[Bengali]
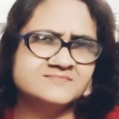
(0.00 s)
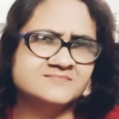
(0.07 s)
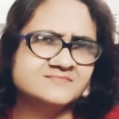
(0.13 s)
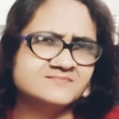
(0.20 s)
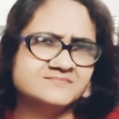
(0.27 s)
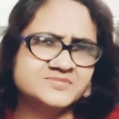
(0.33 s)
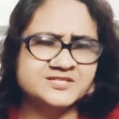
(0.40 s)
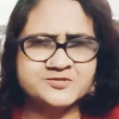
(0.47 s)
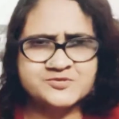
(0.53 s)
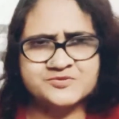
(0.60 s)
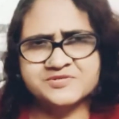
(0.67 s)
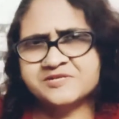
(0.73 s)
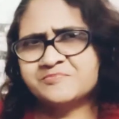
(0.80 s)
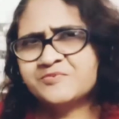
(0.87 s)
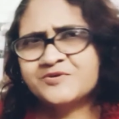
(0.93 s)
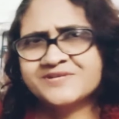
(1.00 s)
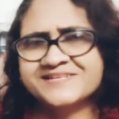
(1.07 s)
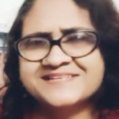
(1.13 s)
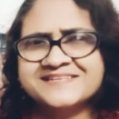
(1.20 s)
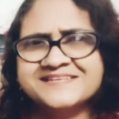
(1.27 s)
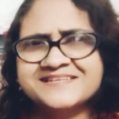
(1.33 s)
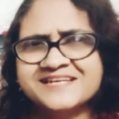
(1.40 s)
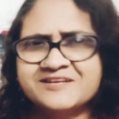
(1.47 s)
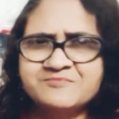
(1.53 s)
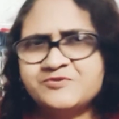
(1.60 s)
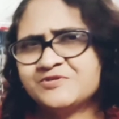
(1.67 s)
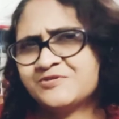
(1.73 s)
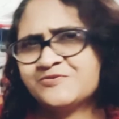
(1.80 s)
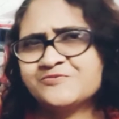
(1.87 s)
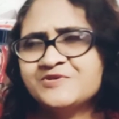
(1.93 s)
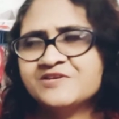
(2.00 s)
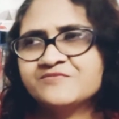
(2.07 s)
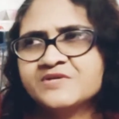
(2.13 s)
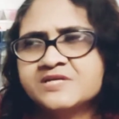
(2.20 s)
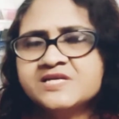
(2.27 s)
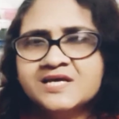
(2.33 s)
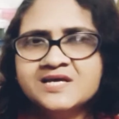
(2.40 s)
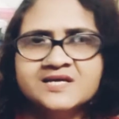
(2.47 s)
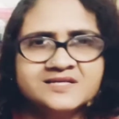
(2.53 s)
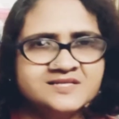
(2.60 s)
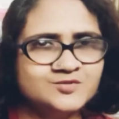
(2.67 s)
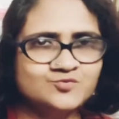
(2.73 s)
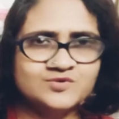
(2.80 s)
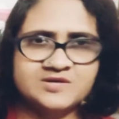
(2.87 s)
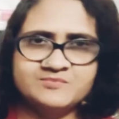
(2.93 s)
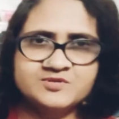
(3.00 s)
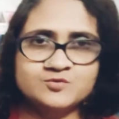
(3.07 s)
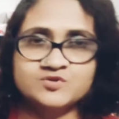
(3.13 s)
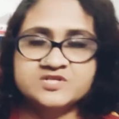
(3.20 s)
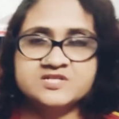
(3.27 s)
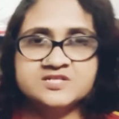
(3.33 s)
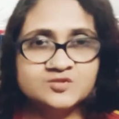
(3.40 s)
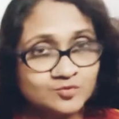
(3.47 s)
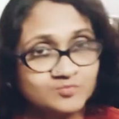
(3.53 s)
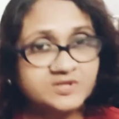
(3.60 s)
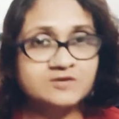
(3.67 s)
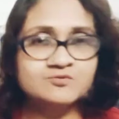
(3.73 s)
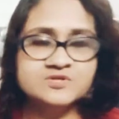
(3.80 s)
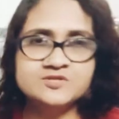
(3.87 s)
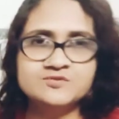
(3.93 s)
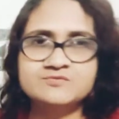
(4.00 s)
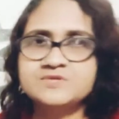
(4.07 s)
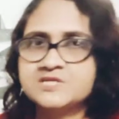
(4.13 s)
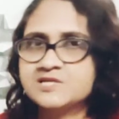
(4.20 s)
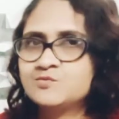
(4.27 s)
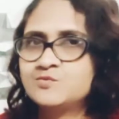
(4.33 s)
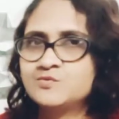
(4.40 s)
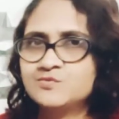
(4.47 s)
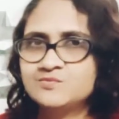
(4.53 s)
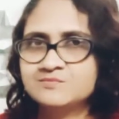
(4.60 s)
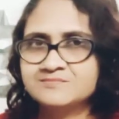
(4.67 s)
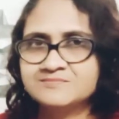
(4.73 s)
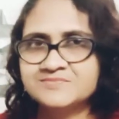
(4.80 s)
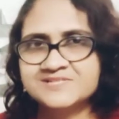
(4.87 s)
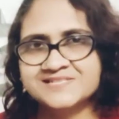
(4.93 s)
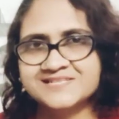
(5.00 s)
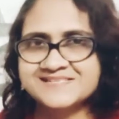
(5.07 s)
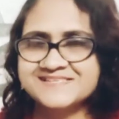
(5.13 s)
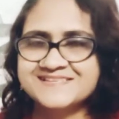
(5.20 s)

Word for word: চাদর সোয়েটার পরেনি আমিও একটু খুলে ফেলি কিন্তু আমি করিনি তোমরাও কিন্তু এটা করো ঠিক আছে